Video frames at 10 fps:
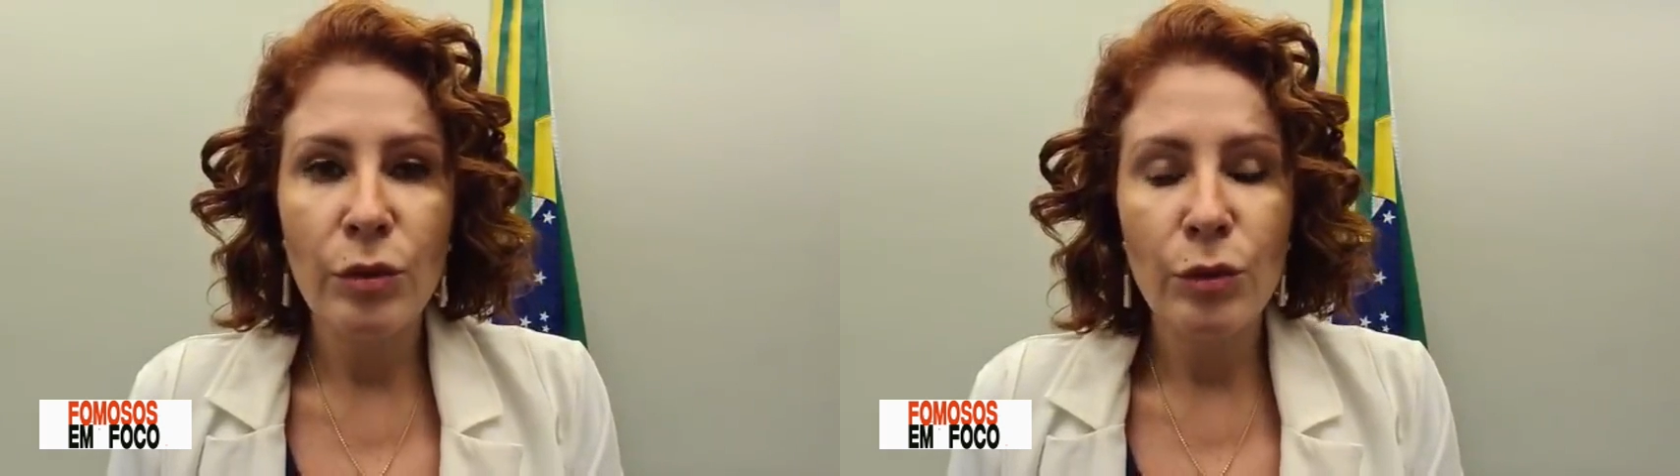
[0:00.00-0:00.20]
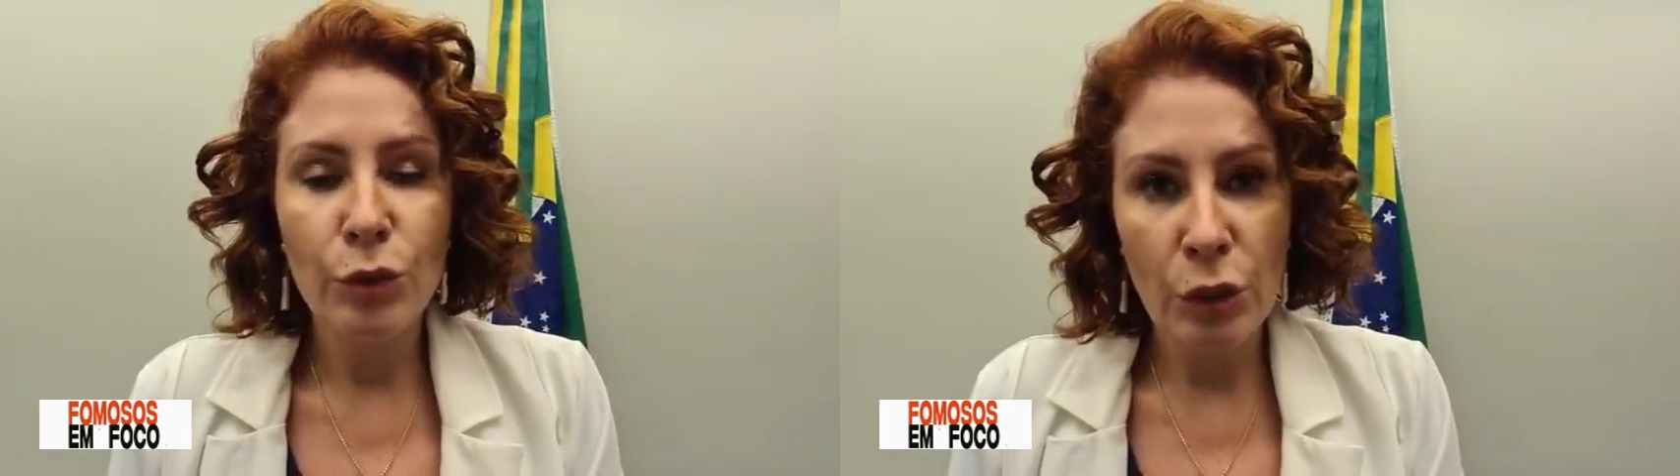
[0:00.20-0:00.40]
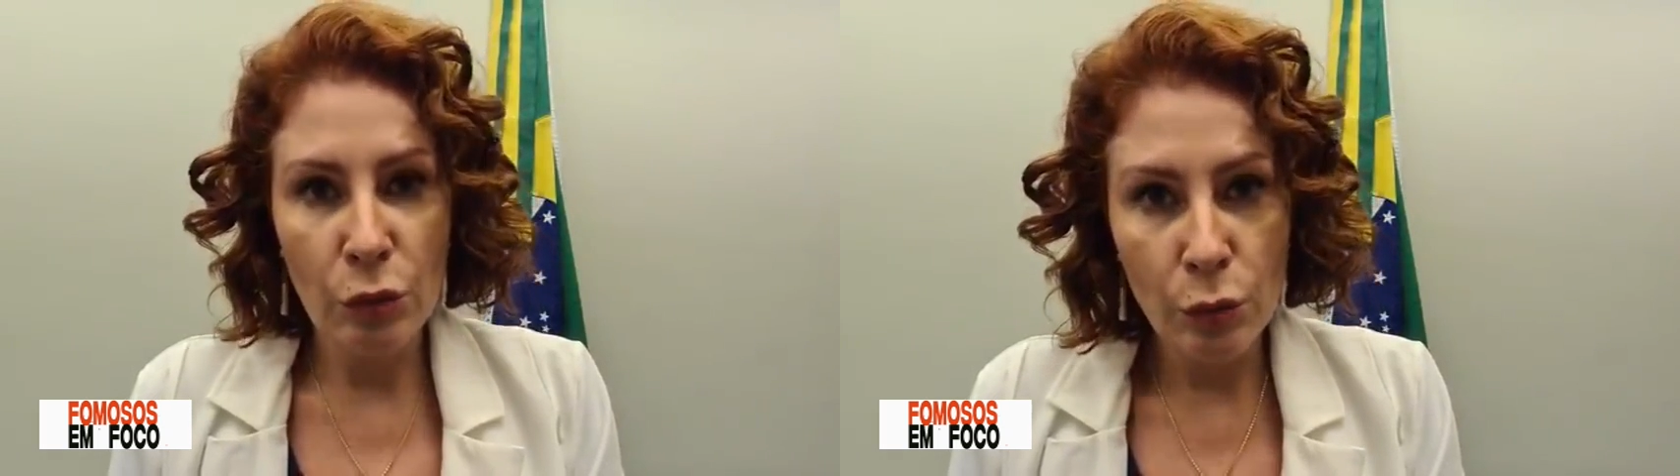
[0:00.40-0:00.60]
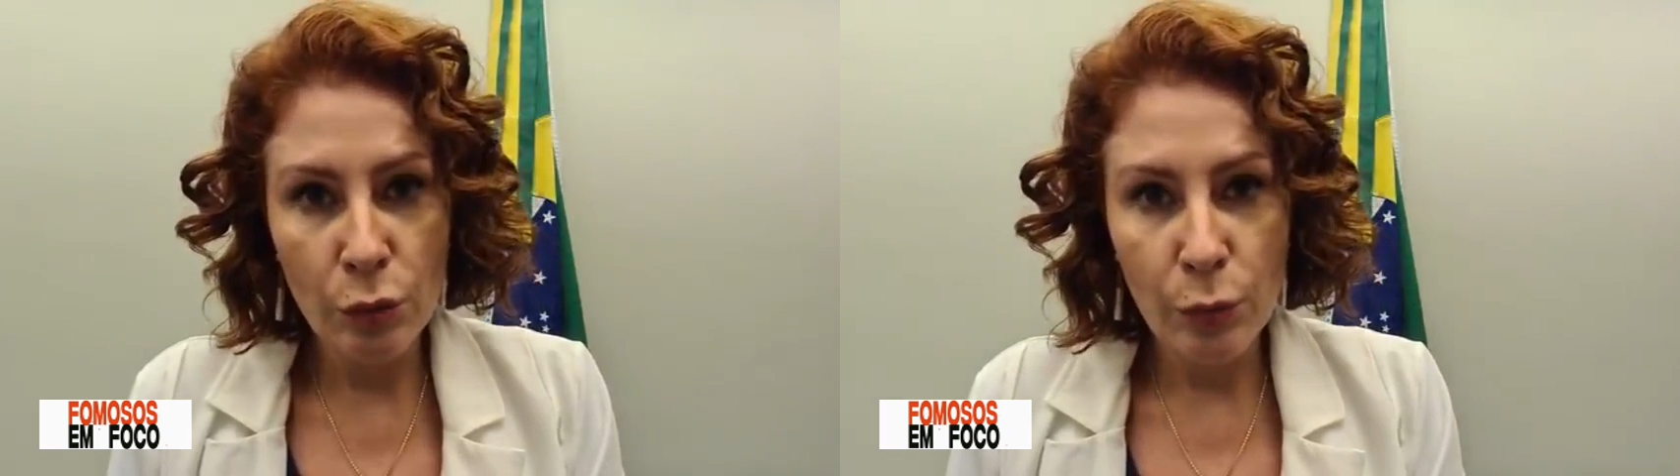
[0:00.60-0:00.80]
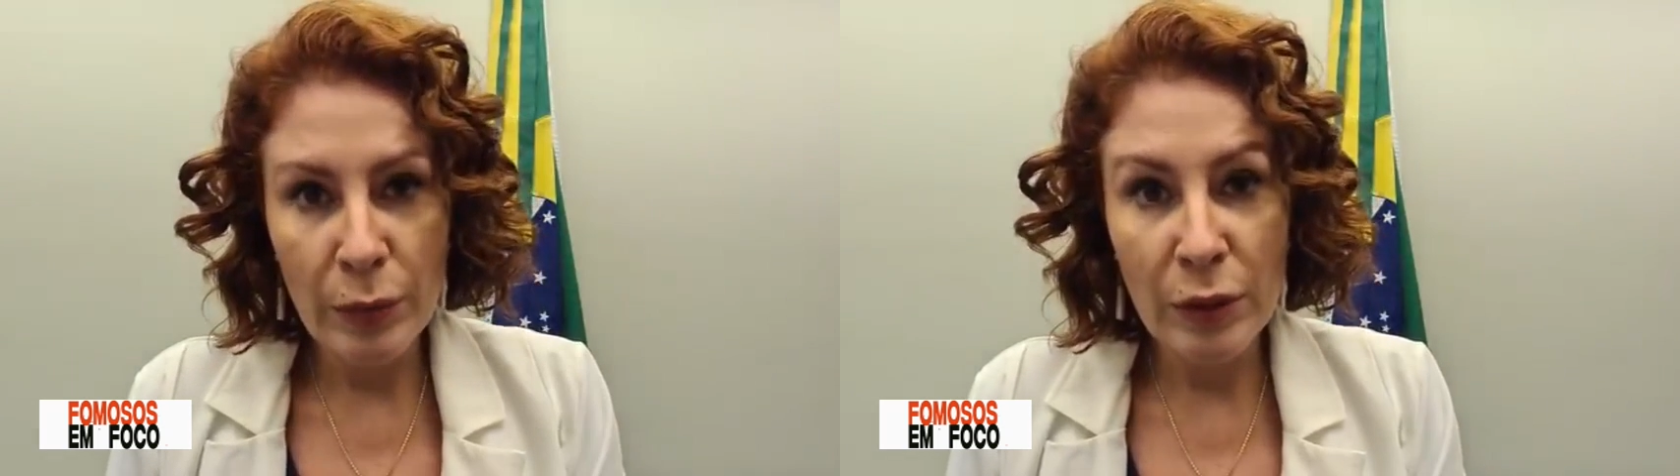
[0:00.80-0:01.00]
o
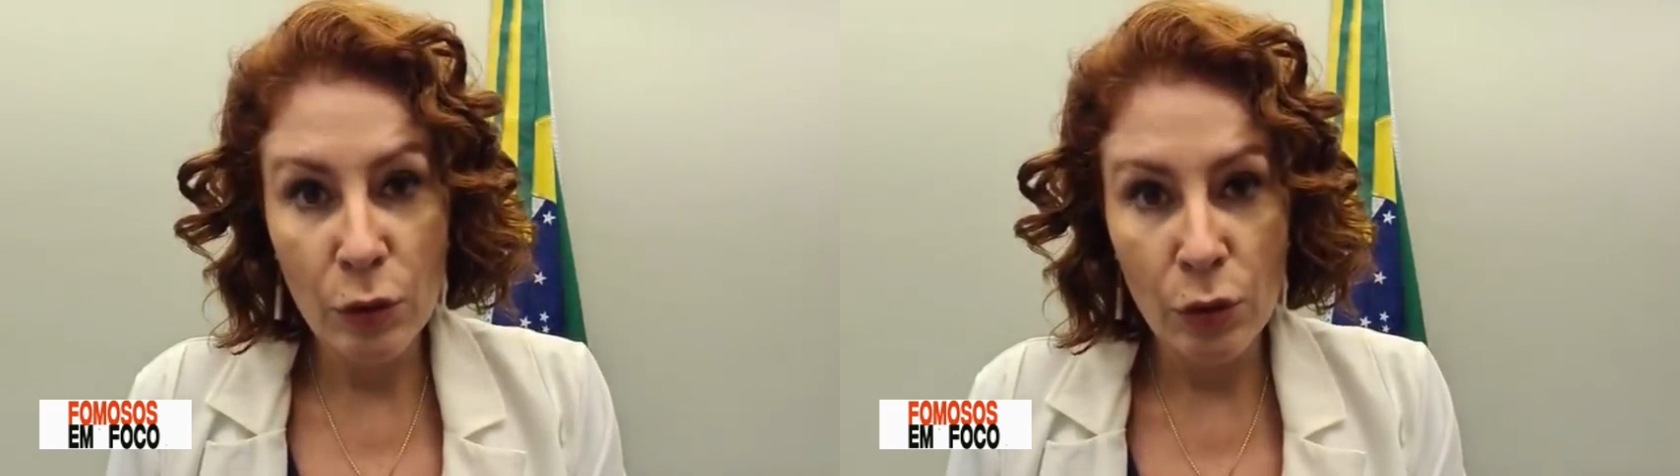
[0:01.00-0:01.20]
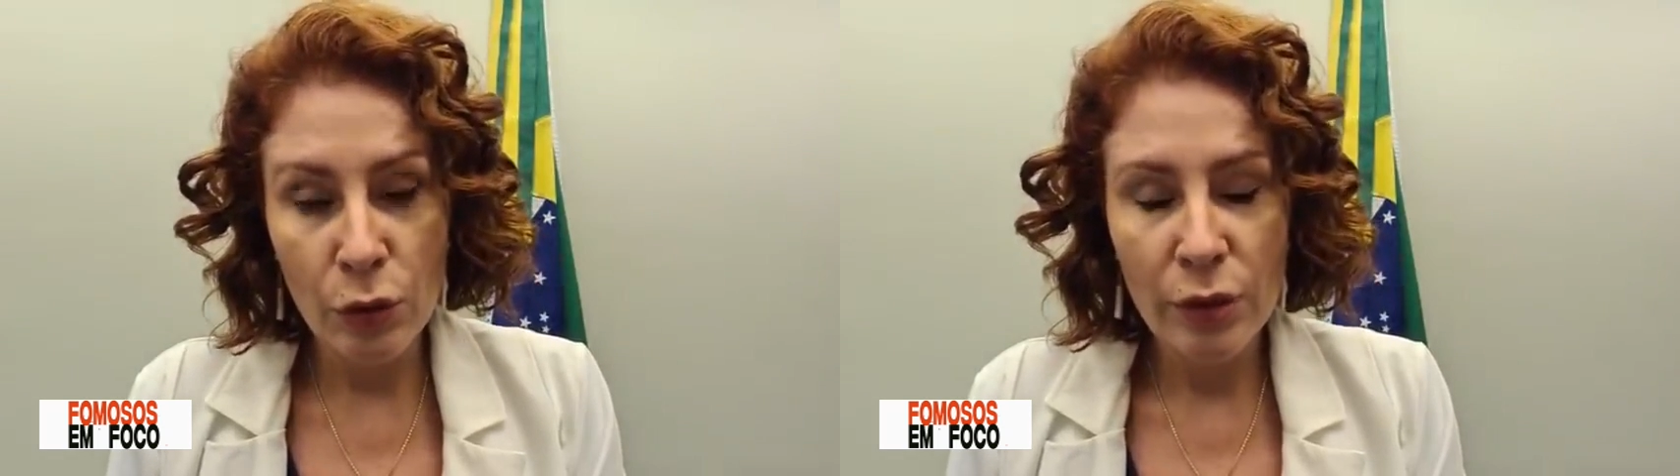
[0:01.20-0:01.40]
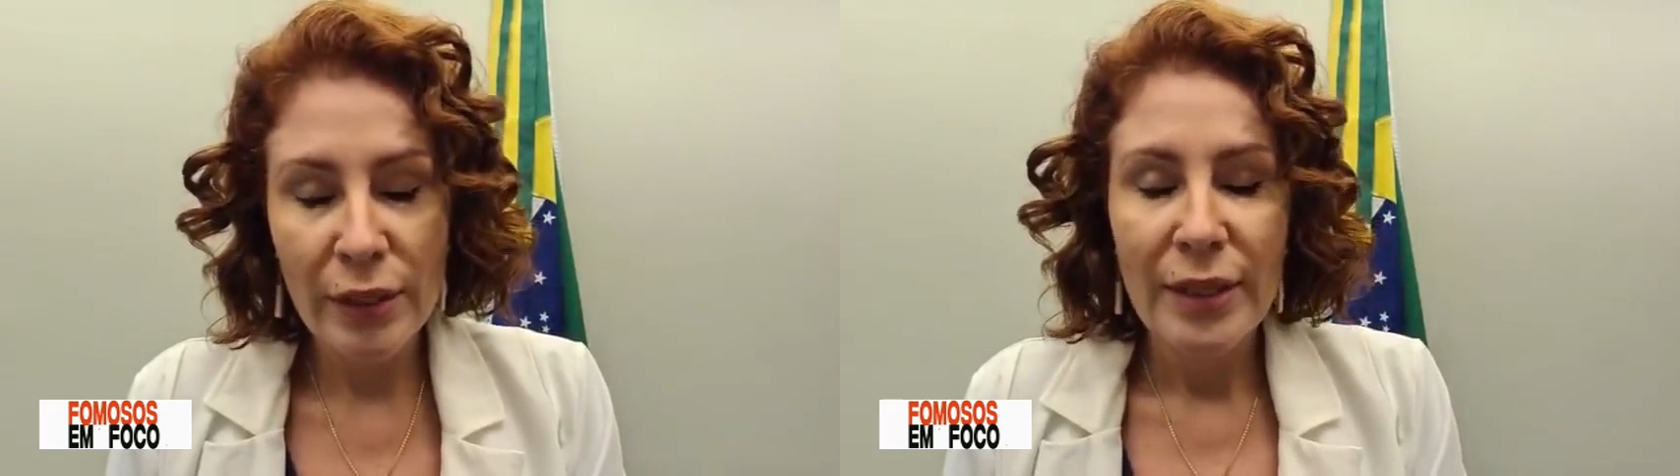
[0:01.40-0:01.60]
G1 publicou